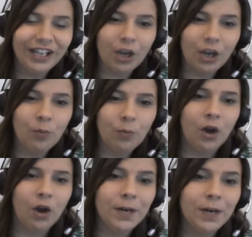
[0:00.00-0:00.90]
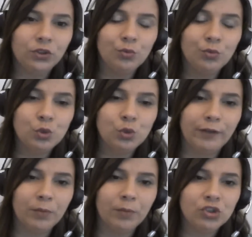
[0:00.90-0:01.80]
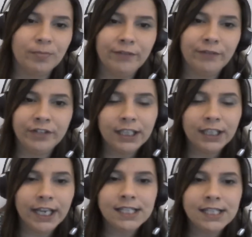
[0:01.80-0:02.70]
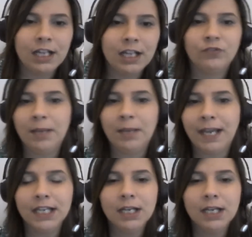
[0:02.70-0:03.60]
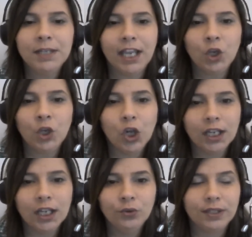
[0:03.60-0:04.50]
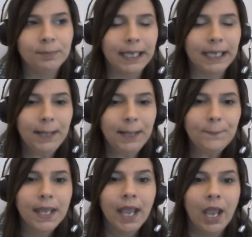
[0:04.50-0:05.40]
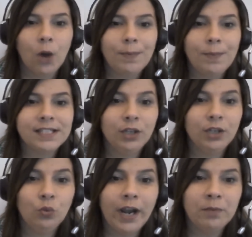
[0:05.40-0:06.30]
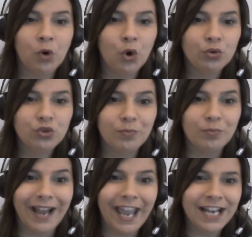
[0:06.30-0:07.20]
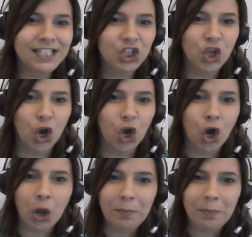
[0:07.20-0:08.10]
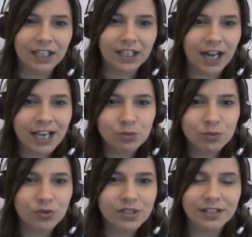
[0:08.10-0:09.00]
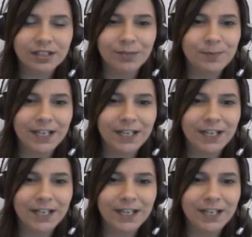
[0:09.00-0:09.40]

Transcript: né, que é uma, um pântano super famoso chamado Everglades, ele tem Miami, tem Orlando também. É um passeio num airboat com uma hélice enorme atrás, uma coisa, uma